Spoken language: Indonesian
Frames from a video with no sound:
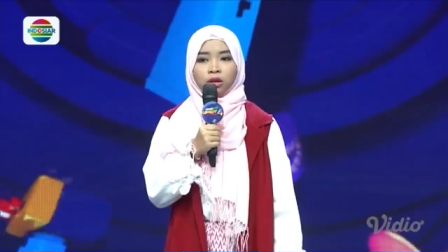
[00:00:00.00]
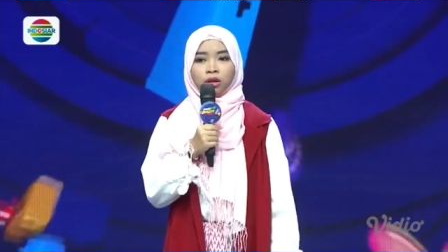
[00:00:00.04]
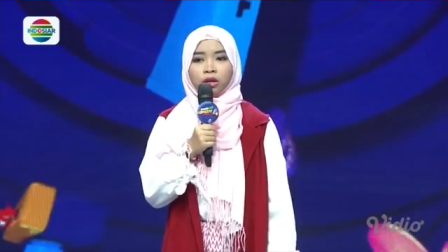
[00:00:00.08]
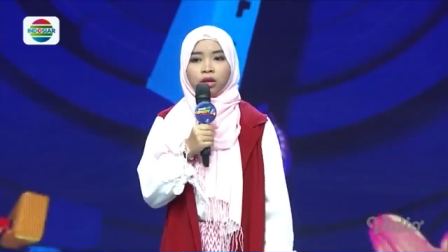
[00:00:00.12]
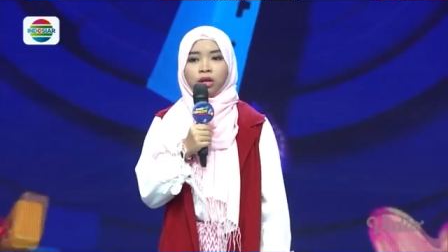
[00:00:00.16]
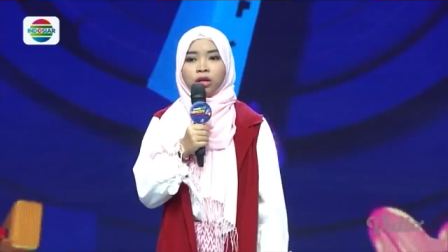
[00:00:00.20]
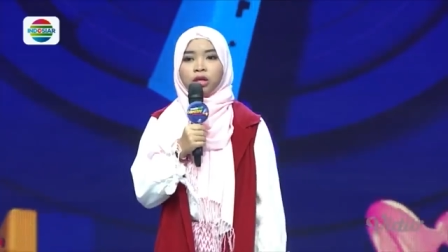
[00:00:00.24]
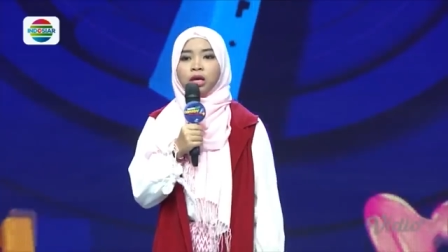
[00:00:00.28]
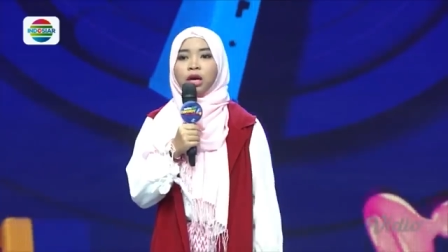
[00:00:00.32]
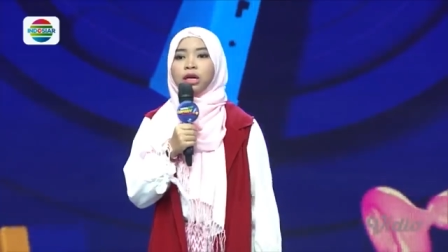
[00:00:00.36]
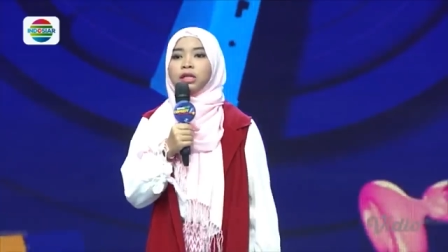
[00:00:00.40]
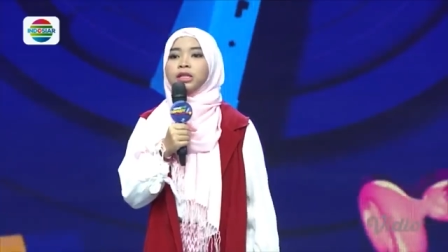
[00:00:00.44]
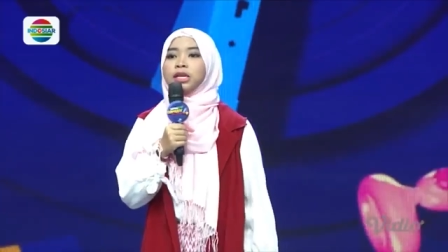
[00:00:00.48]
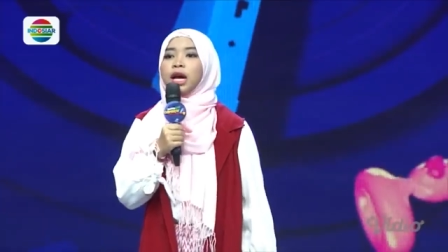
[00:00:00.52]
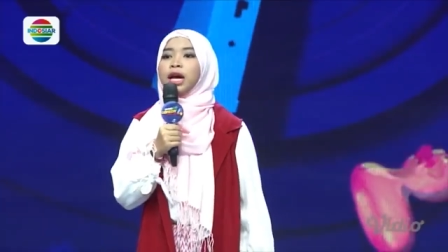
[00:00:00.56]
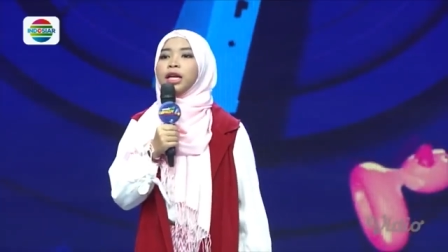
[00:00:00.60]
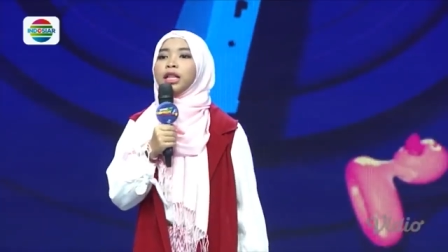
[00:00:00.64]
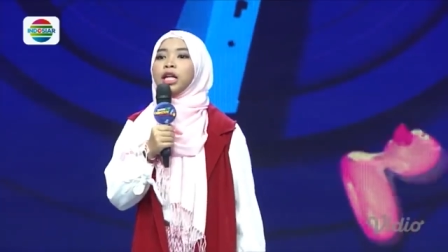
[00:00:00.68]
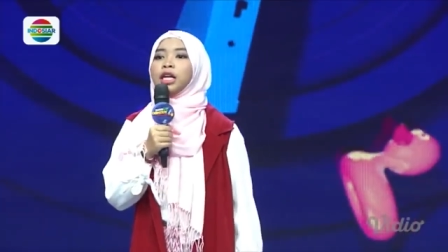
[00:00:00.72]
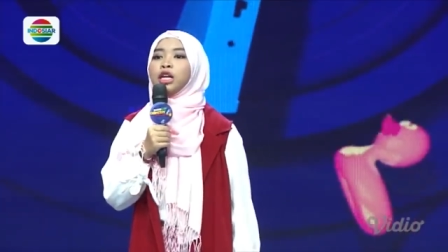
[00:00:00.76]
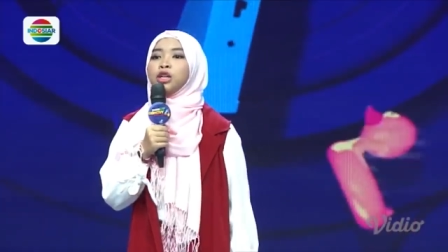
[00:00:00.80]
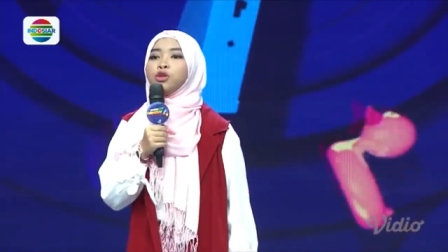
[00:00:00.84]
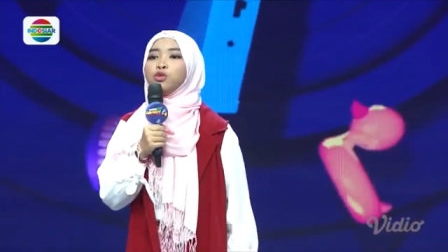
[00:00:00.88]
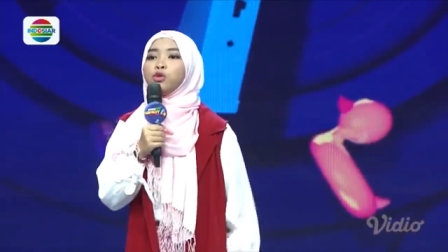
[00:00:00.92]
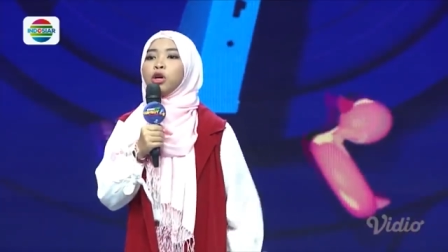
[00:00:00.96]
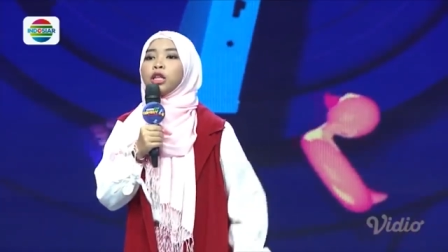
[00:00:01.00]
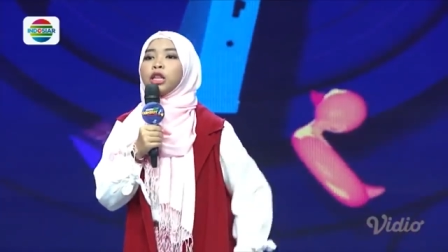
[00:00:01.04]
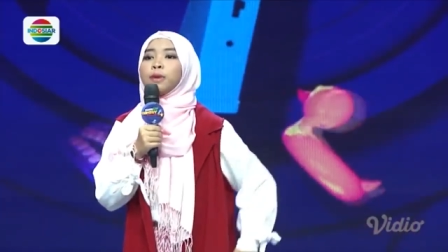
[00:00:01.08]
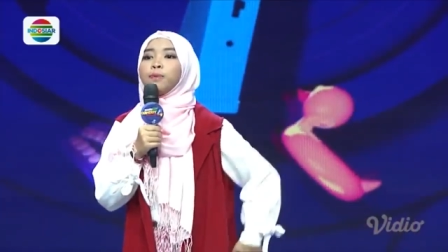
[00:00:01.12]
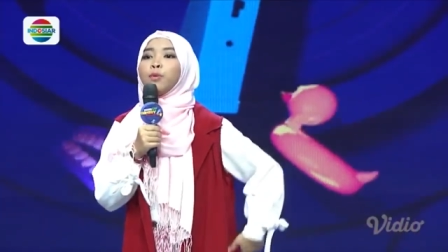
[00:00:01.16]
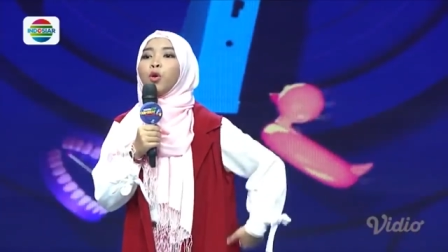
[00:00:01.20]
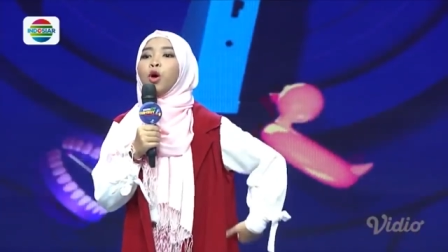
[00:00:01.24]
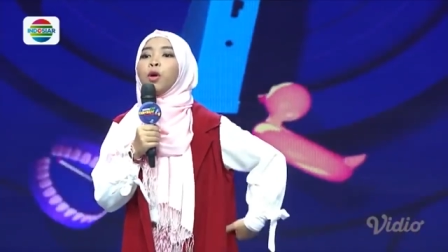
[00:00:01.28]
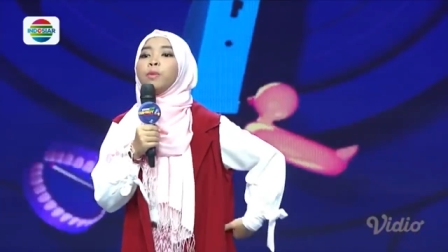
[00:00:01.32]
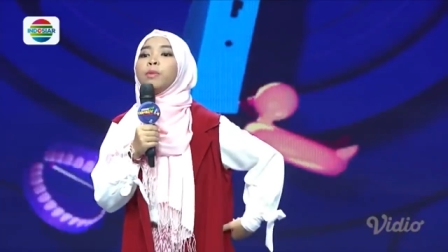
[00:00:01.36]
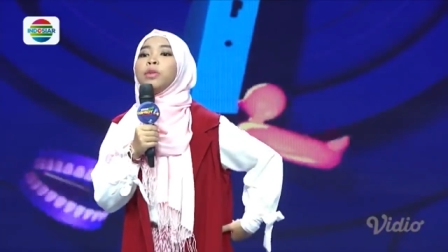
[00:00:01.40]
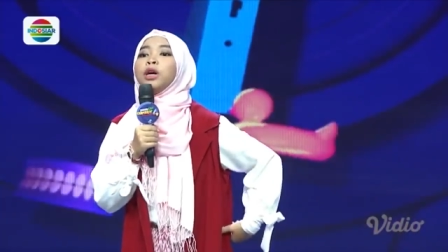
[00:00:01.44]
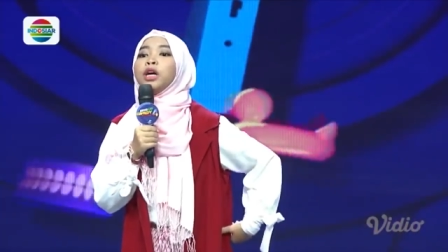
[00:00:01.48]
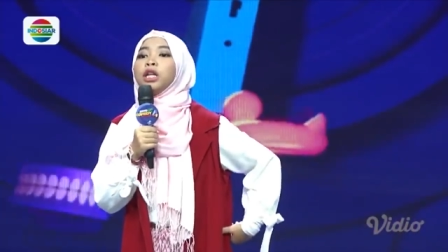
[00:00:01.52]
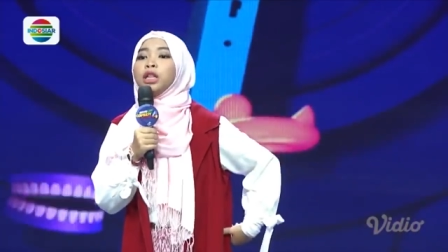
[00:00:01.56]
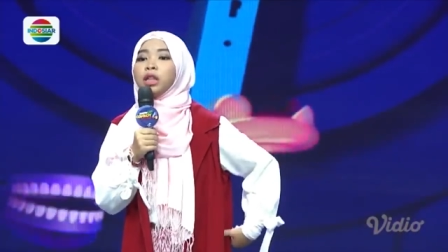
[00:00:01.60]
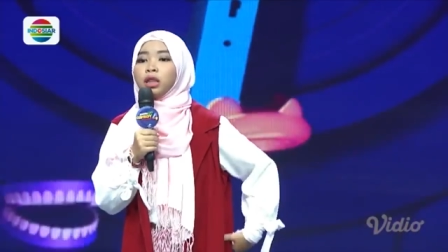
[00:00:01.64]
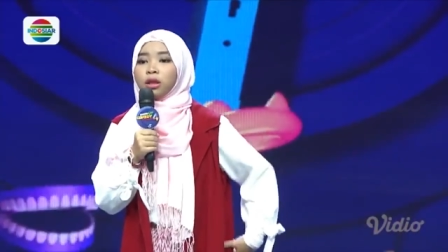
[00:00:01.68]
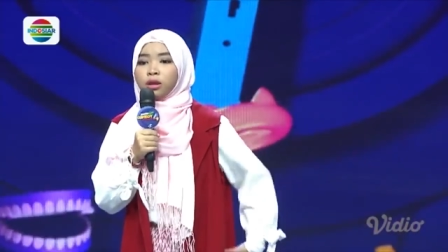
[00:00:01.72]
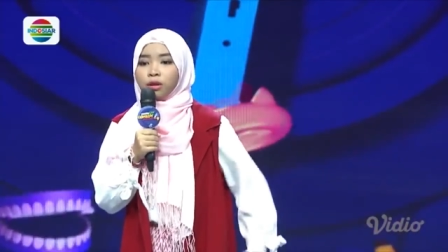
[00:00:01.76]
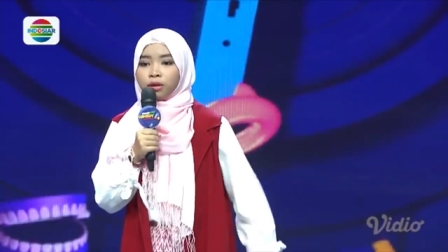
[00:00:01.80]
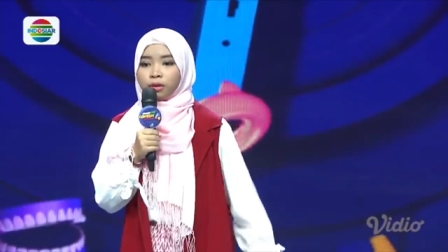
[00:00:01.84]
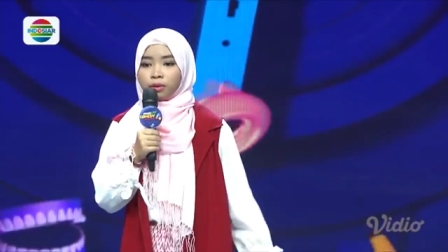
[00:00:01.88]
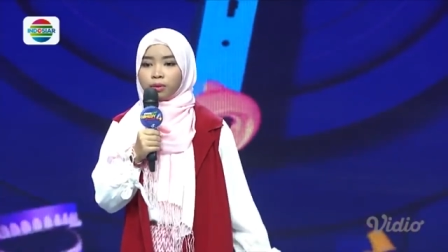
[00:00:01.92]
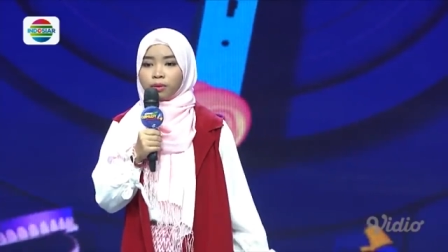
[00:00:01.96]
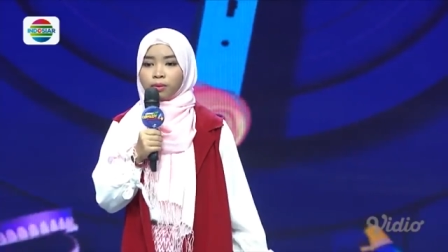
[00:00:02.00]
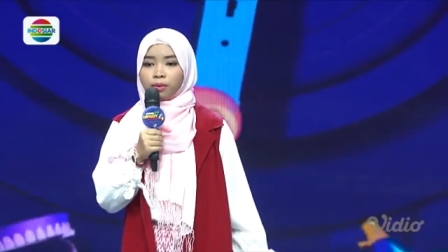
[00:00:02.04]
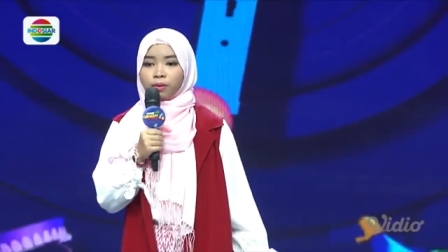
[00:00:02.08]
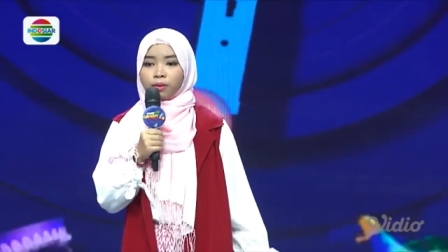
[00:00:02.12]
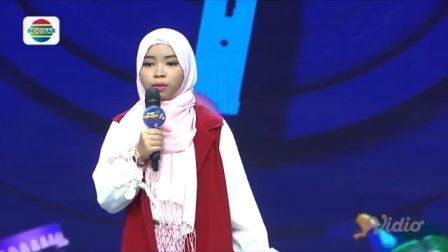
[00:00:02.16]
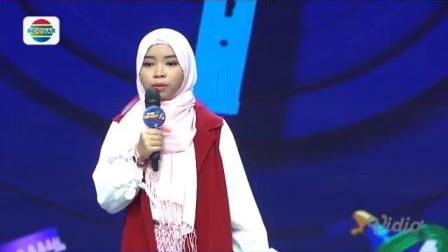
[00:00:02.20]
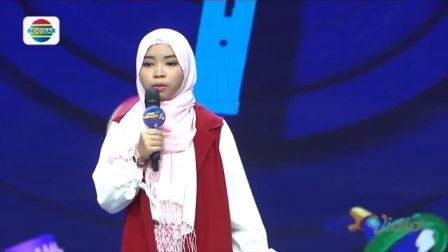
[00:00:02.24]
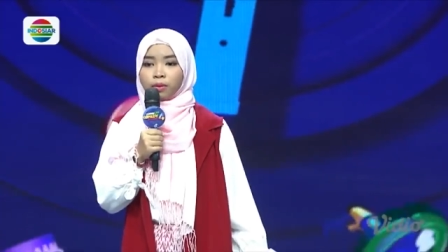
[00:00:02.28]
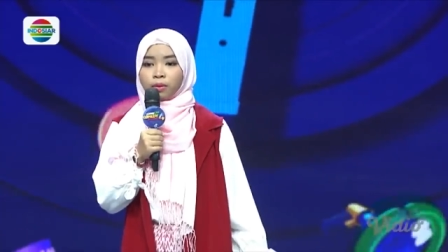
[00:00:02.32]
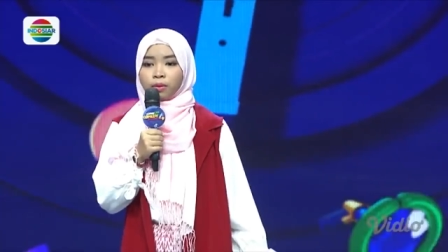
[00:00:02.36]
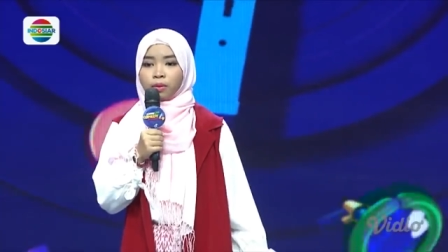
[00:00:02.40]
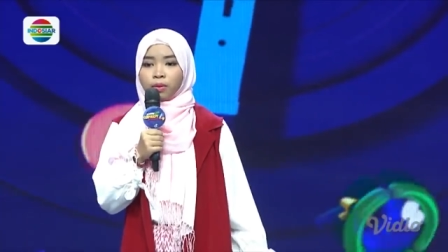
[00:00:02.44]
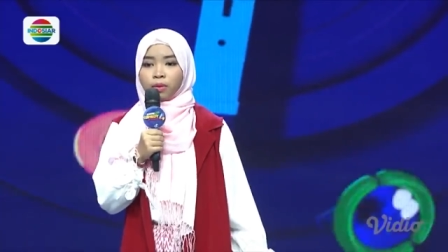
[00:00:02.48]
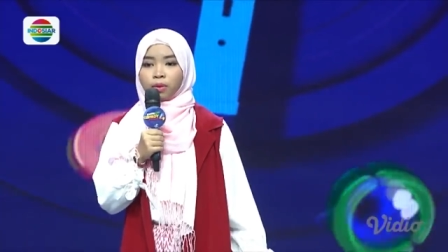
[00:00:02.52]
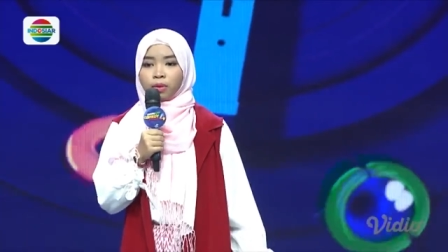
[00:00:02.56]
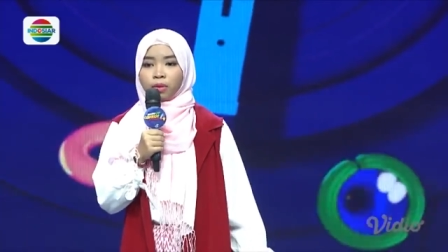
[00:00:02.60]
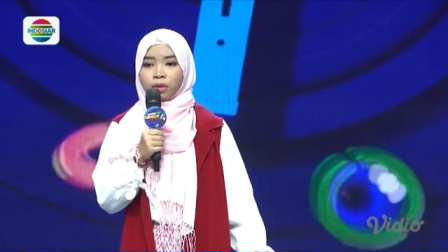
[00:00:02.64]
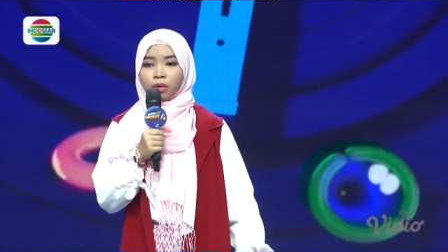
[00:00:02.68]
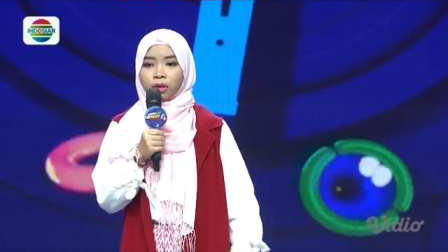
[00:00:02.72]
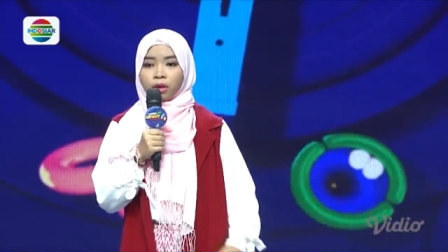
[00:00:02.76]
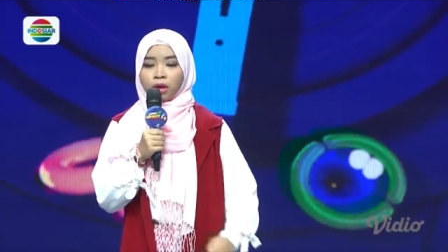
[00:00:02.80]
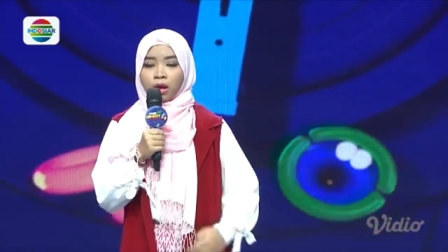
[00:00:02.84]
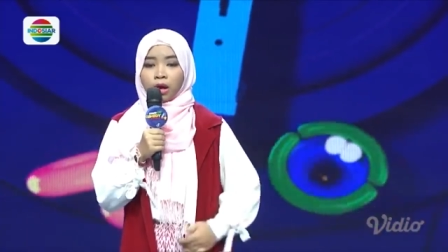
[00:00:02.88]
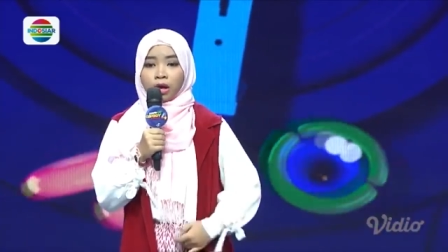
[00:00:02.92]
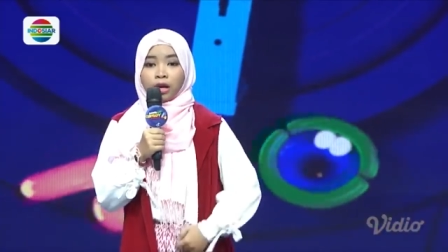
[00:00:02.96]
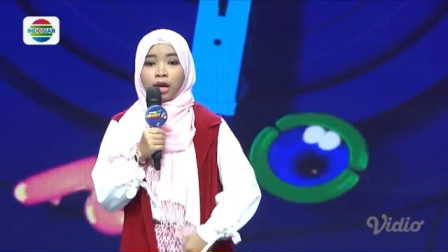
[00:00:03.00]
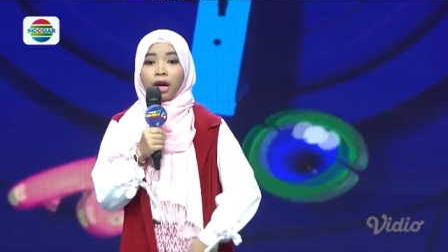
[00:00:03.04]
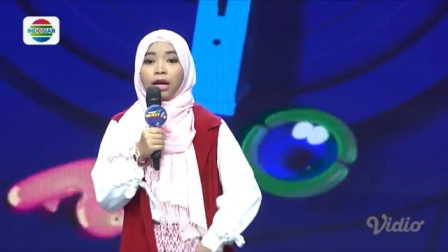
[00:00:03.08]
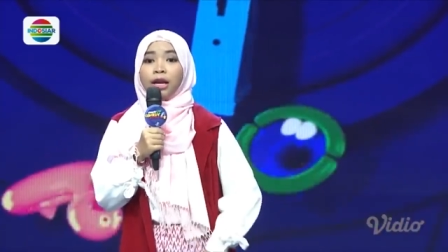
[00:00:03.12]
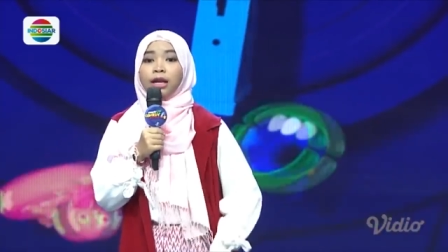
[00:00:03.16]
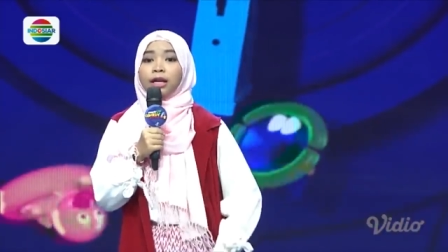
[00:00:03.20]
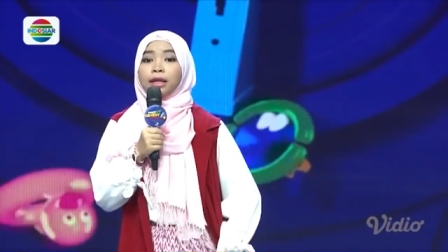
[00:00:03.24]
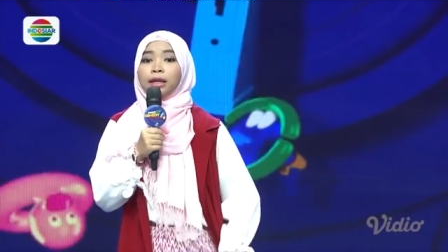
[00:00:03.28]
Yang jahitannya juga tepok bet. Yang